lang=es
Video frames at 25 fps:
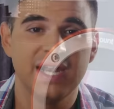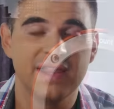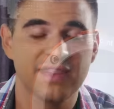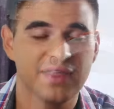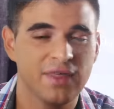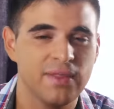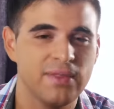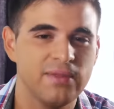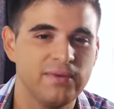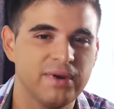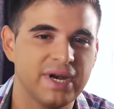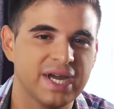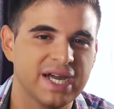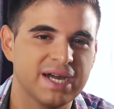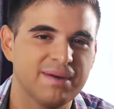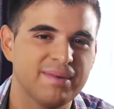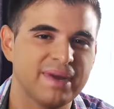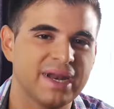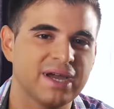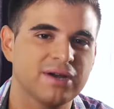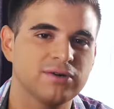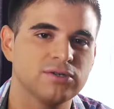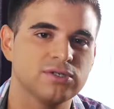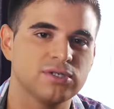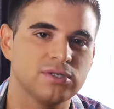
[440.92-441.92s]
lanzando una
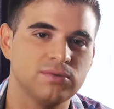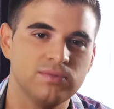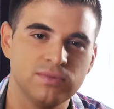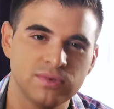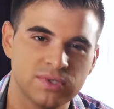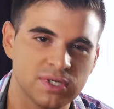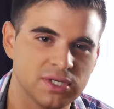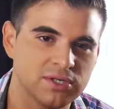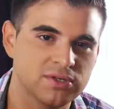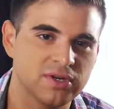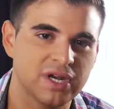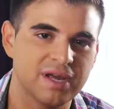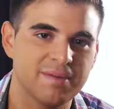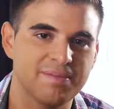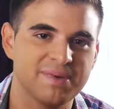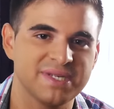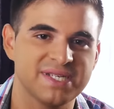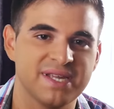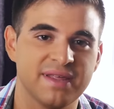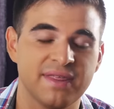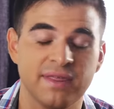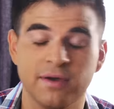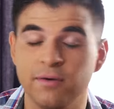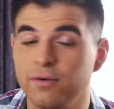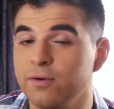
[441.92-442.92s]
cámara con un sensor
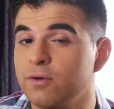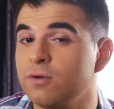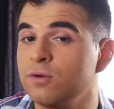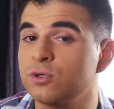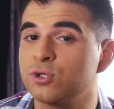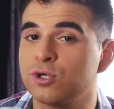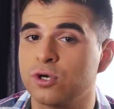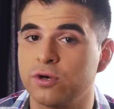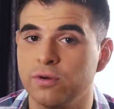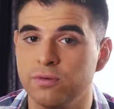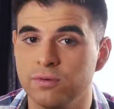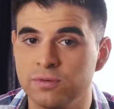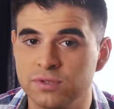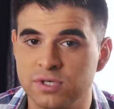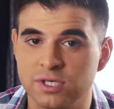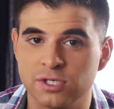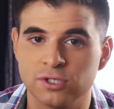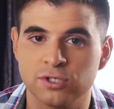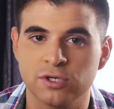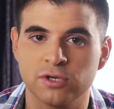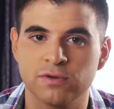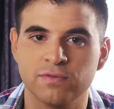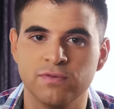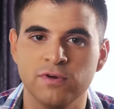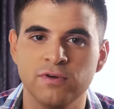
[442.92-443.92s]
APS-C o incluso con un
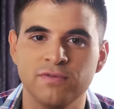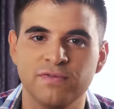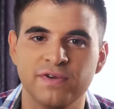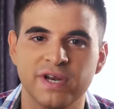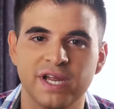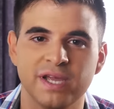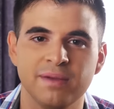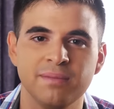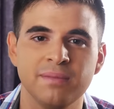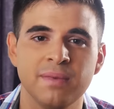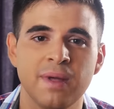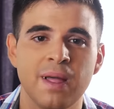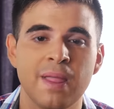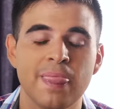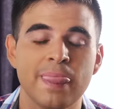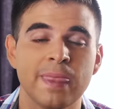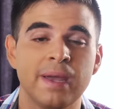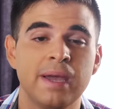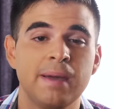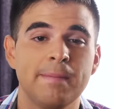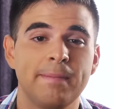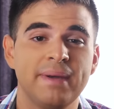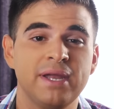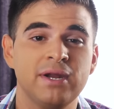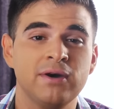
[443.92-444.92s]
sensor full frame,
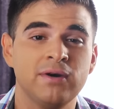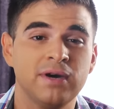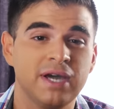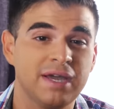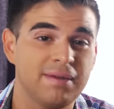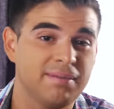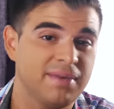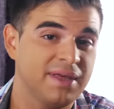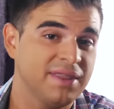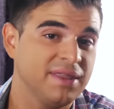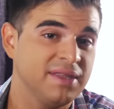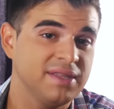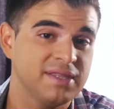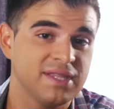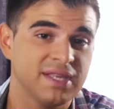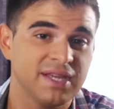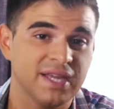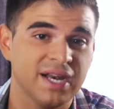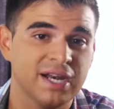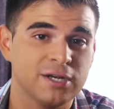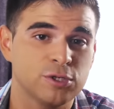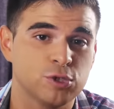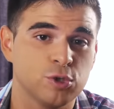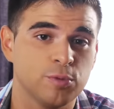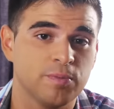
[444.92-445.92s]
pero en vez de
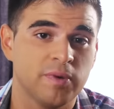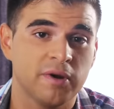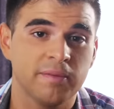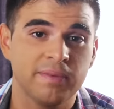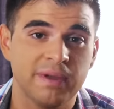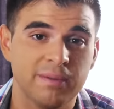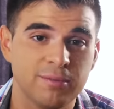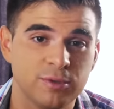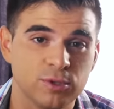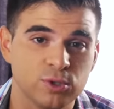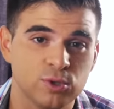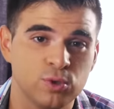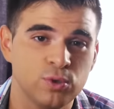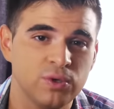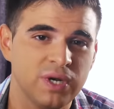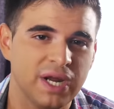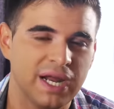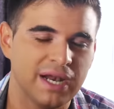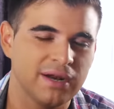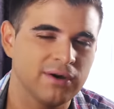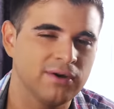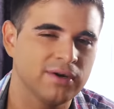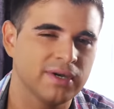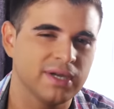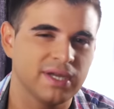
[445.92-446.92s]
integrar su propia
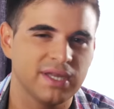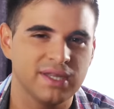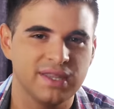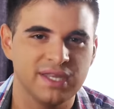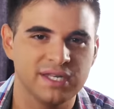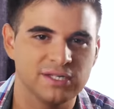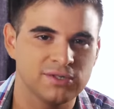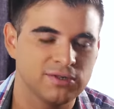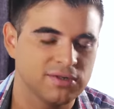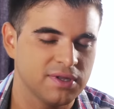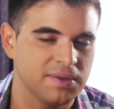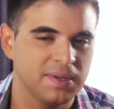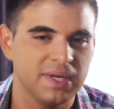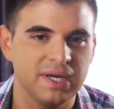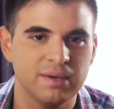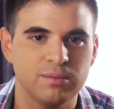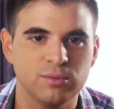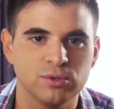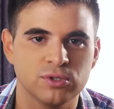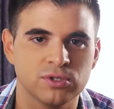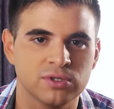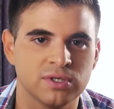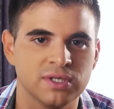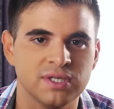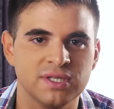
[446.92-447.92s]
montura, algo que quizás no tendría
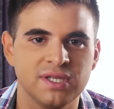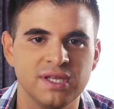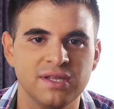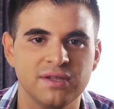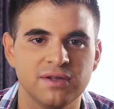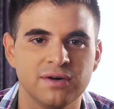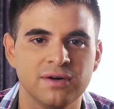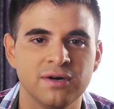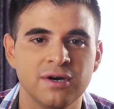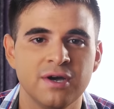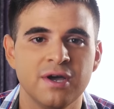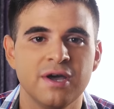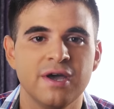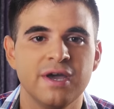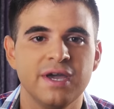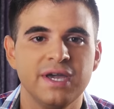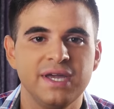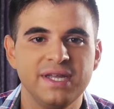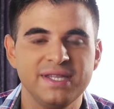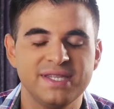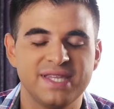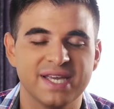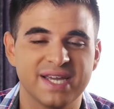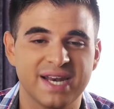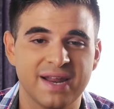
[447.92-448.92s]
mucho sentido,
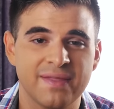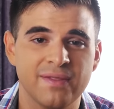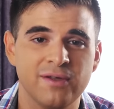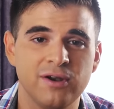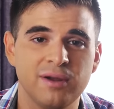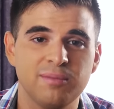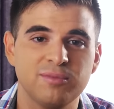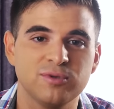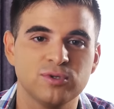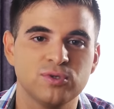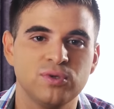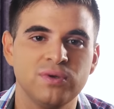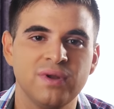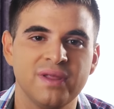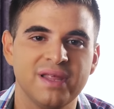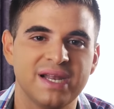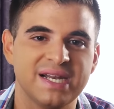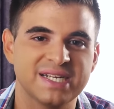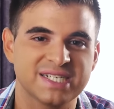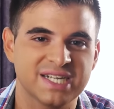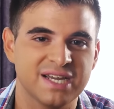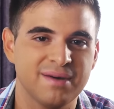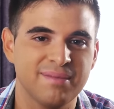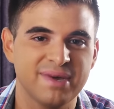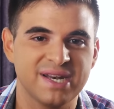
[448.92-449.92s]
integrando la montura de
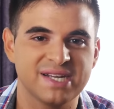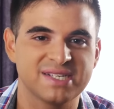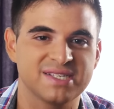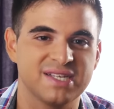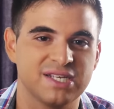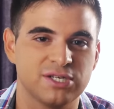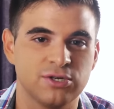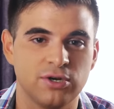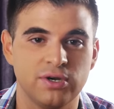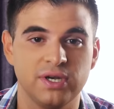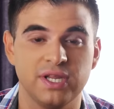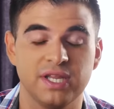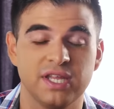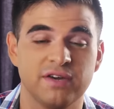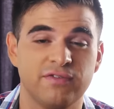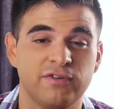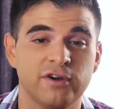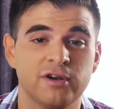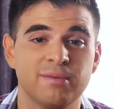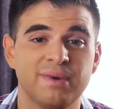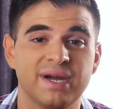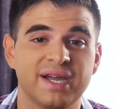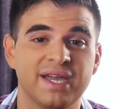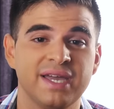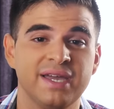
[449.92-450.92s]
las cámaras de Sony, de
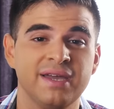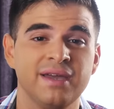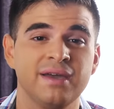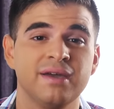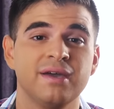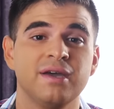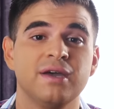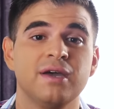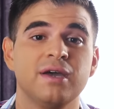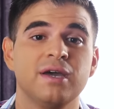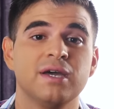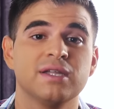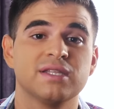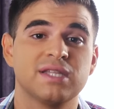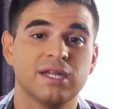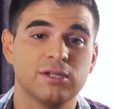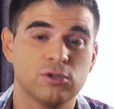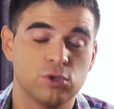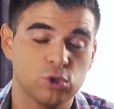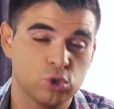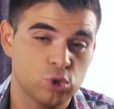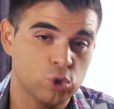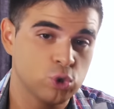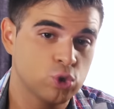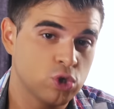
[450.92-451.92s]
forma que
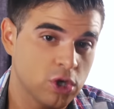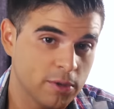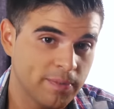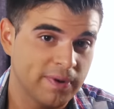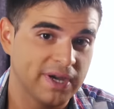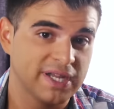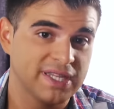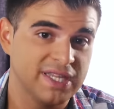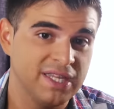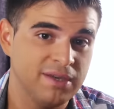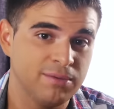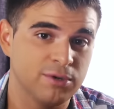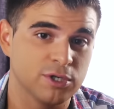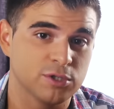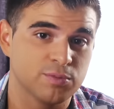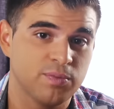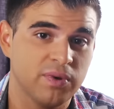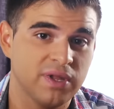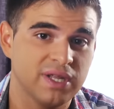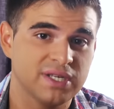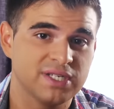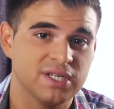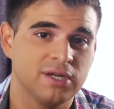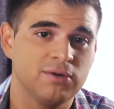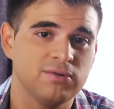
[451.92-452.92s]
tanto sus objetivos
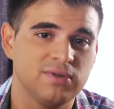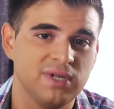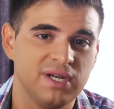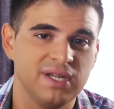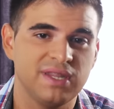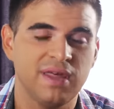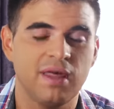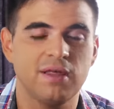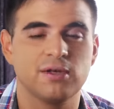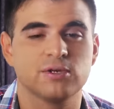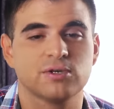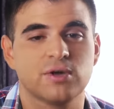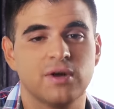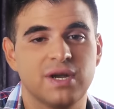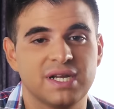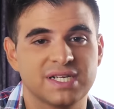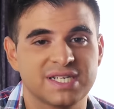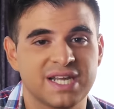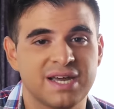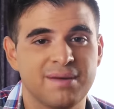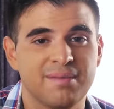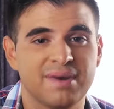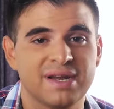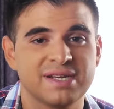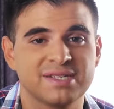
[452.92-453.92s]
puedan ser utilizados con las
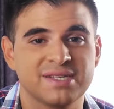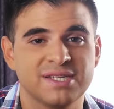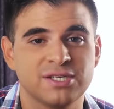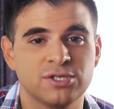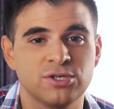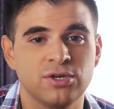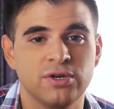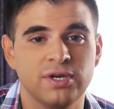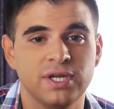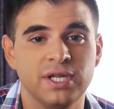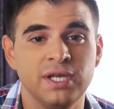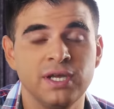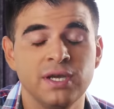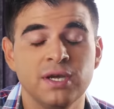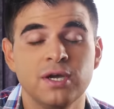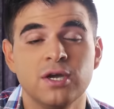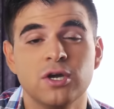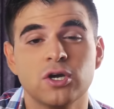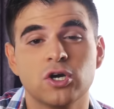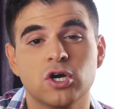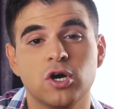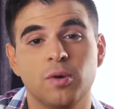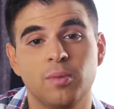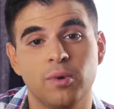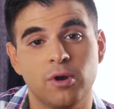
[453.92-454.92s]
cámaras de Sony
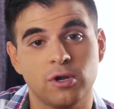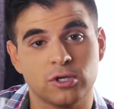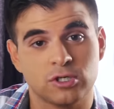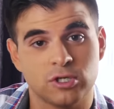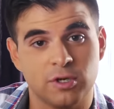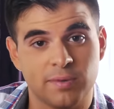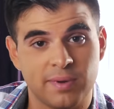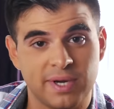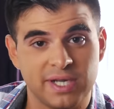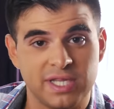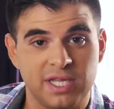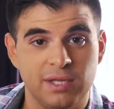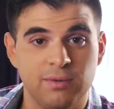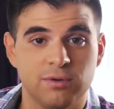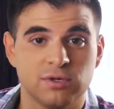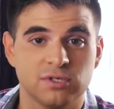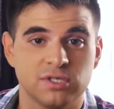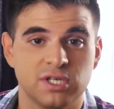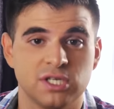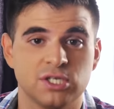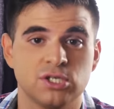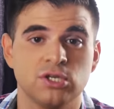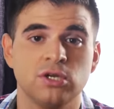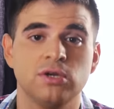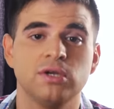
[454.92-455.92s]
como los objetivos
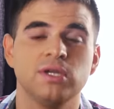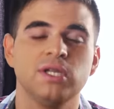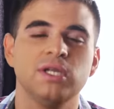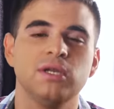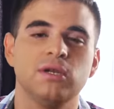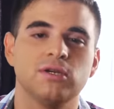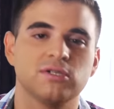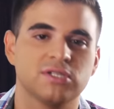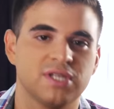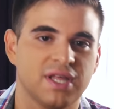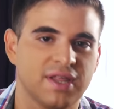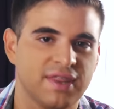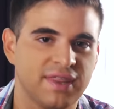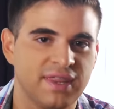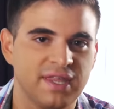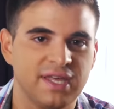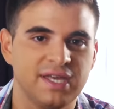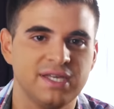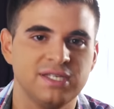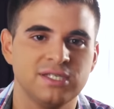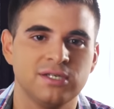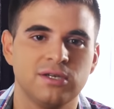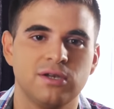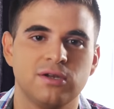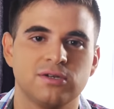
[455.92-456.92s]
de Sony, los de
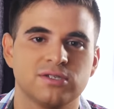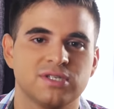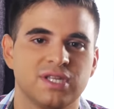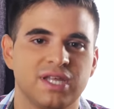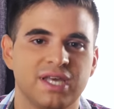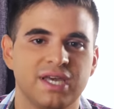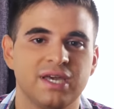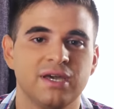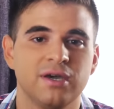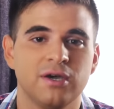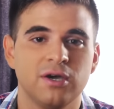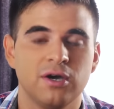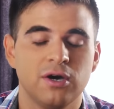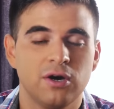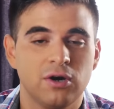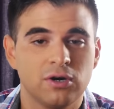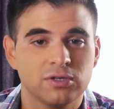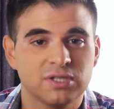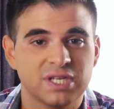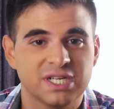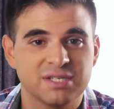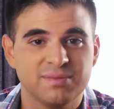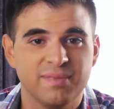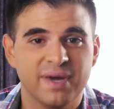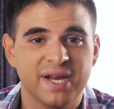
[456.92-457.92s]
Zeiss, los de
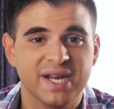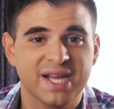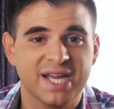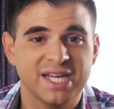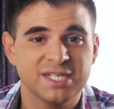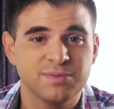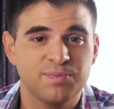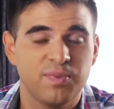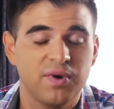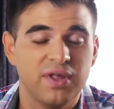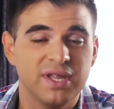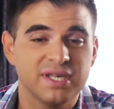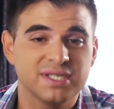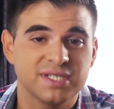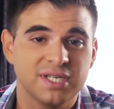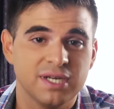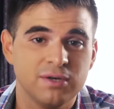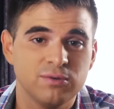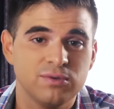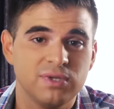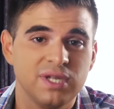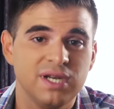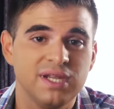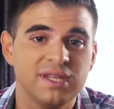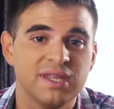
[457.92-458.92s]
otras marcas puedan
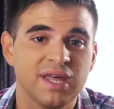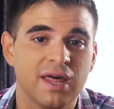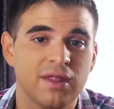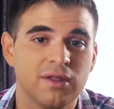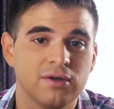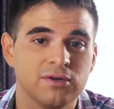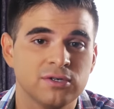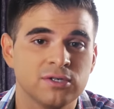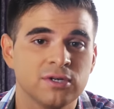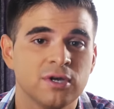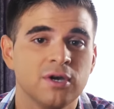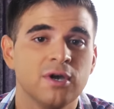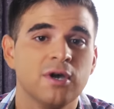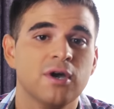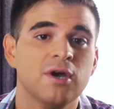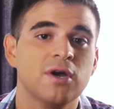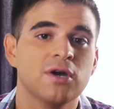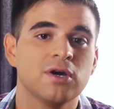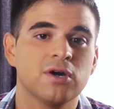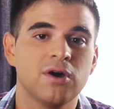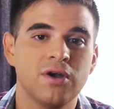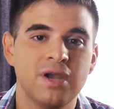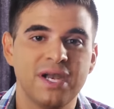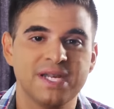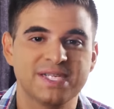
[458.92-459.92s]
ser utilizados
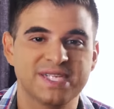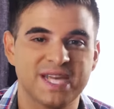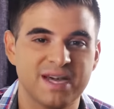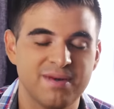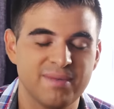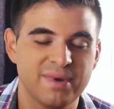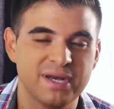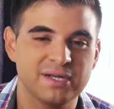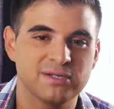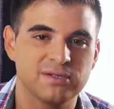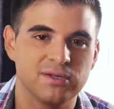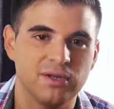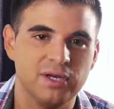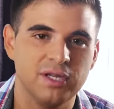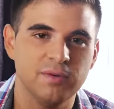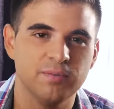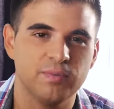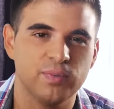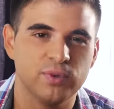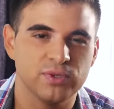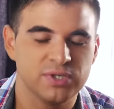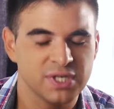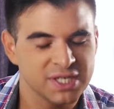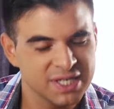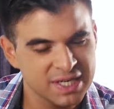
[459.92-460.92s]
con las cámaras de Olympus.